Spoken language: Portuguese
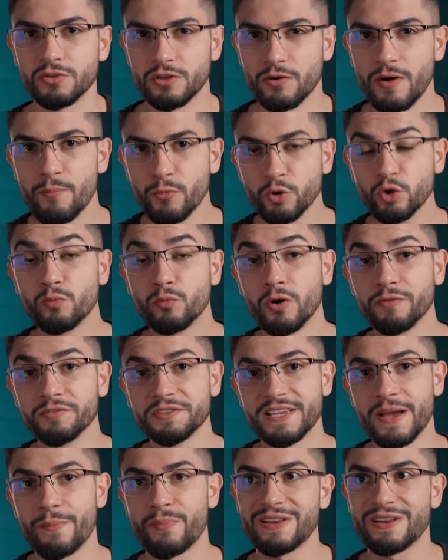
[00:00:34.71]
Então é muito bom
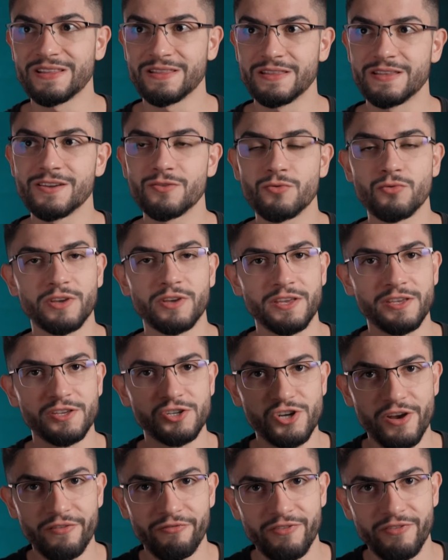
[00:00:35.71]
você aprender com quem
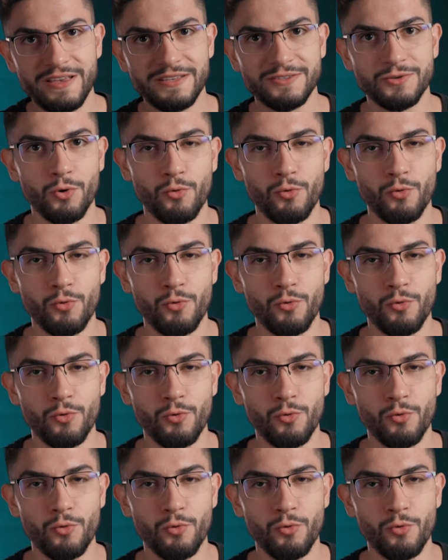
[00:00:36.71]
já fez,